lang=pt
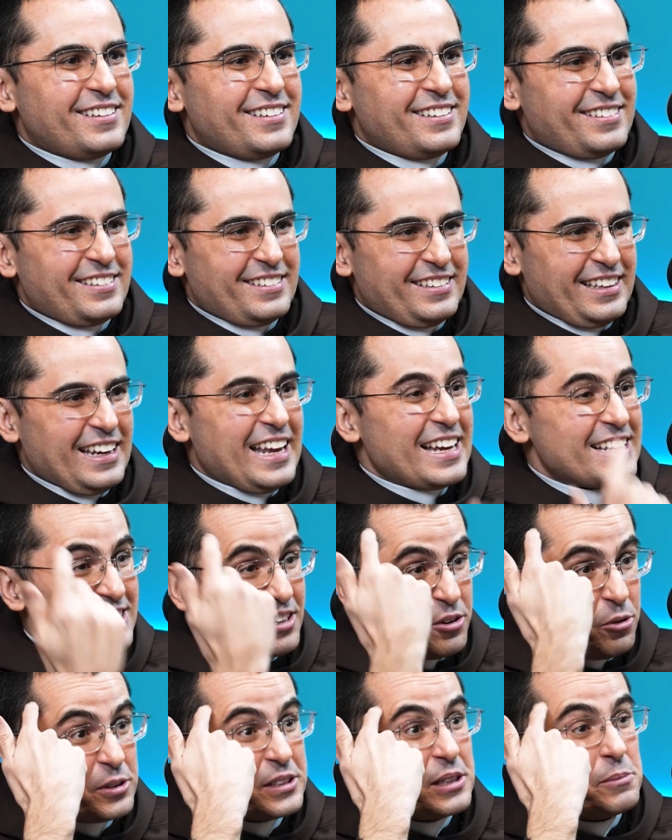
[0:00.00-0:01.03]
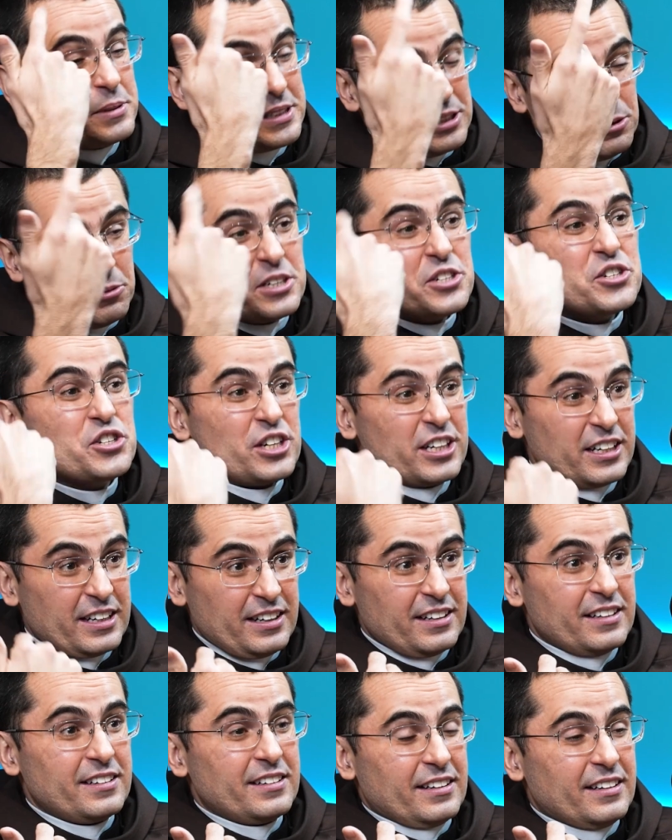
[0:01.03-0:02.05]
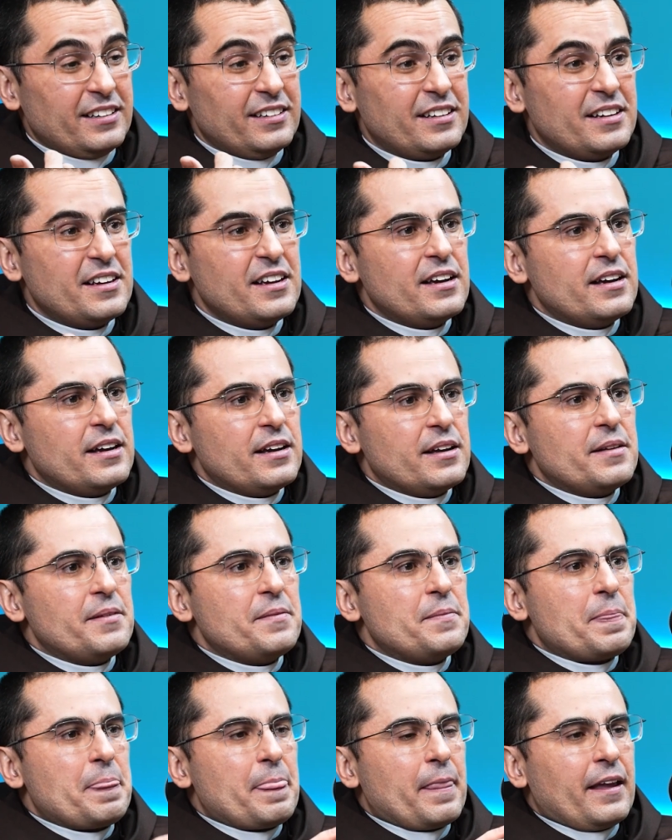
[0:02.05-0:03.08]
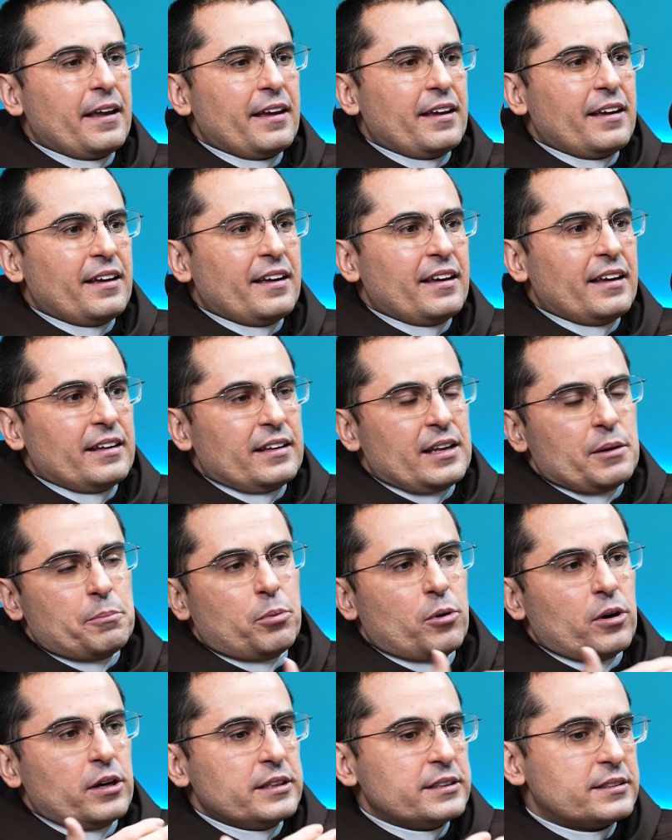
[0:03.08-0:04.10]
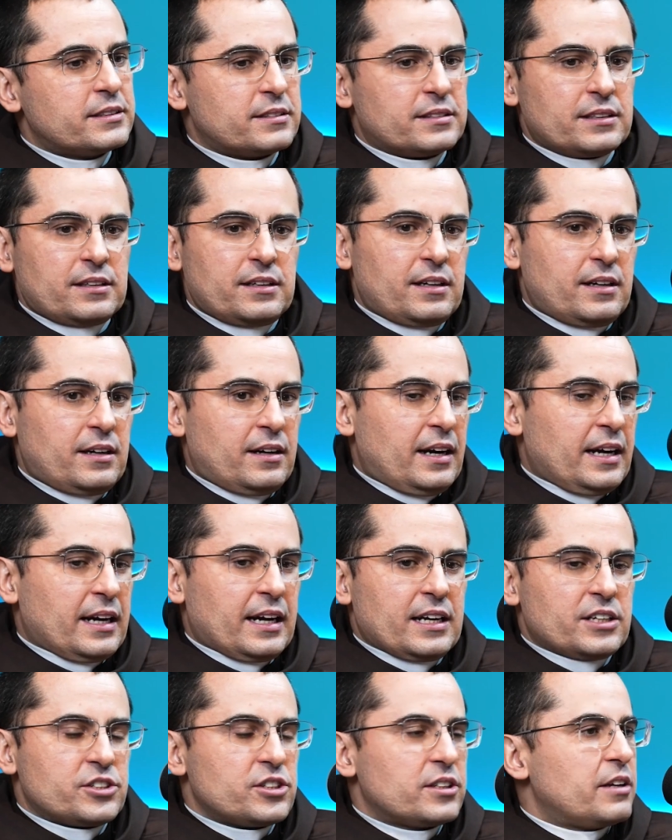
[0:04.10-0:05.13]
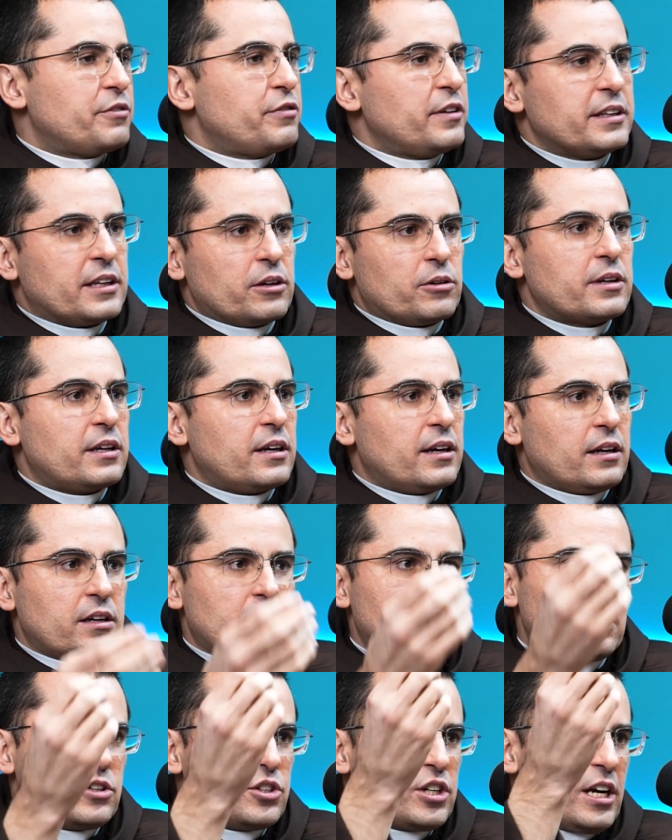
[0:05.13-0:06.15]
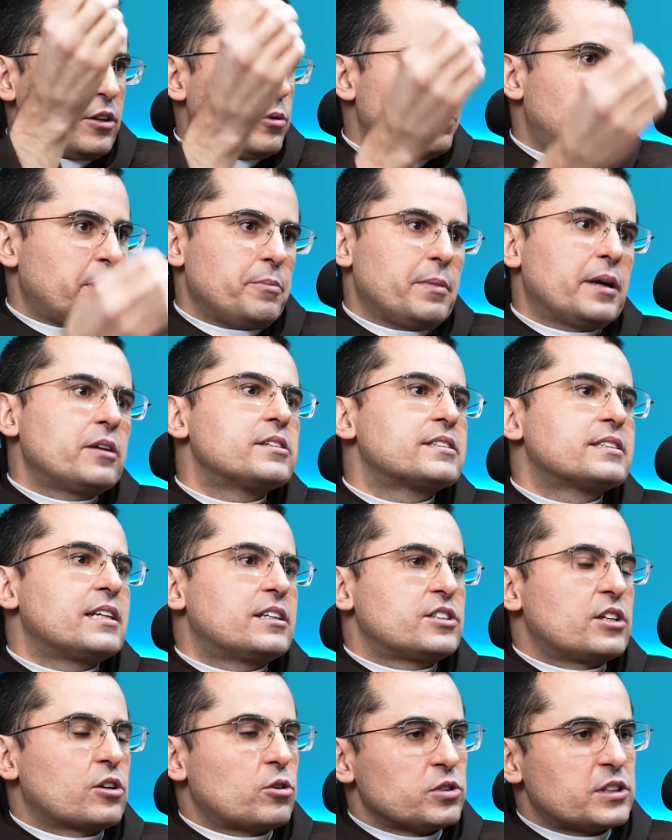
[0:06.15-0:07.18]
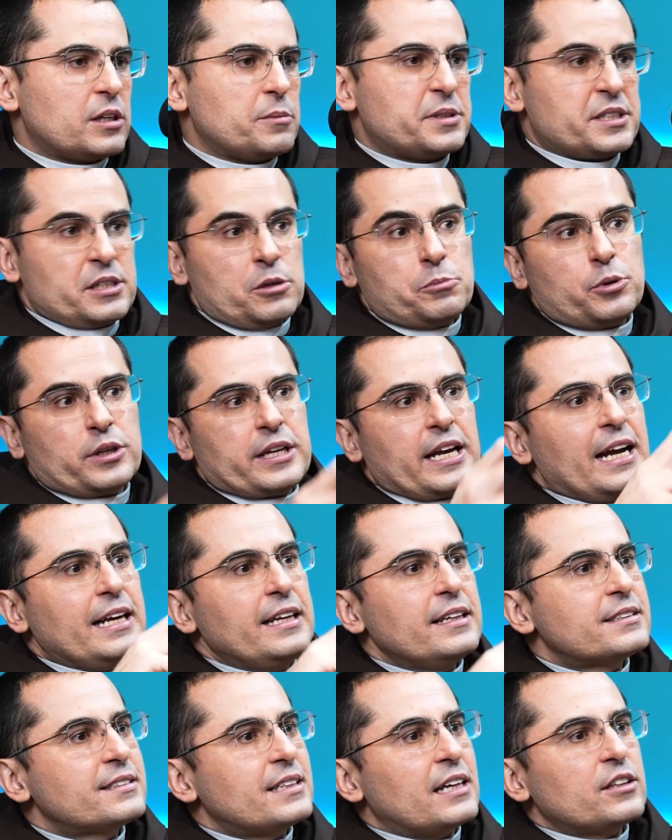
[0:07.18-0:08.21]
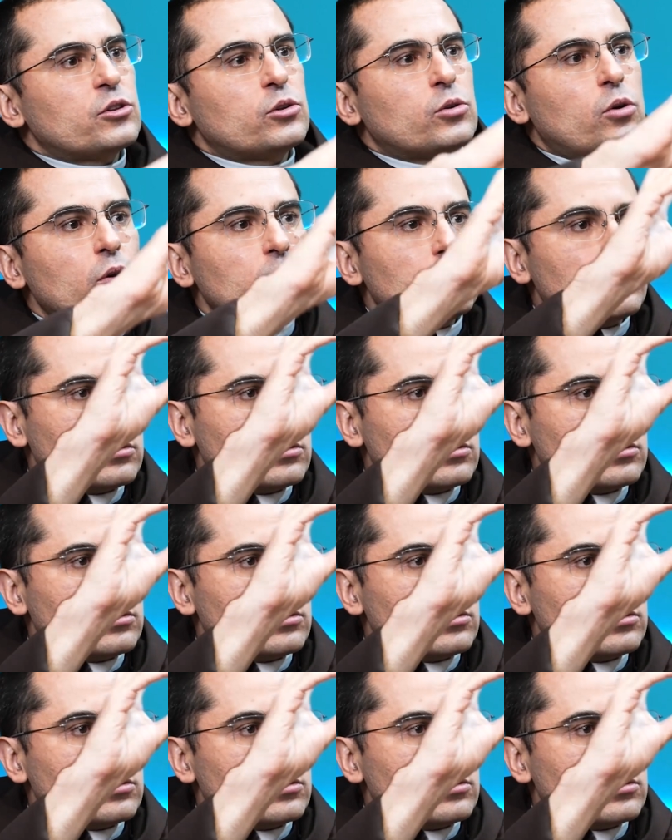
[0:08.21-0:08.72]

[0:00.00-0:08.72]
Nessa concepção ah, antiga, né? Sim, claro. Depois a igreja defendeu Sim. que já do primeiro instante da concepção, porque ali está Deus todo